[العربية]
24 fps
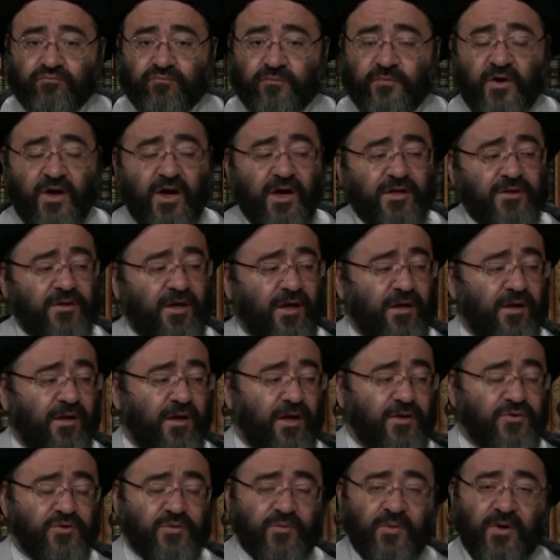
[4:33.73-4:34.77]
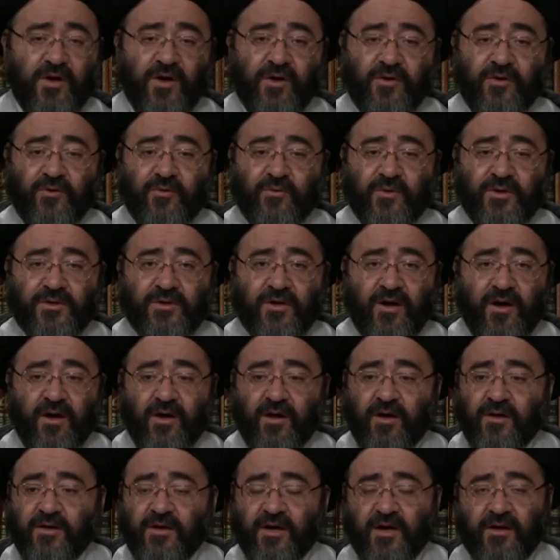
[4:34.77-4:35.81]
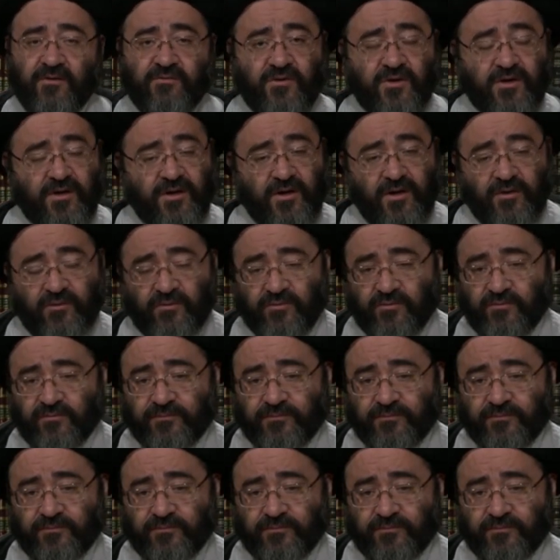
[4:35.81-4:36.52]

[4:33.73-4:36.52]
فقد الله سبحانه وتعالى يغفر له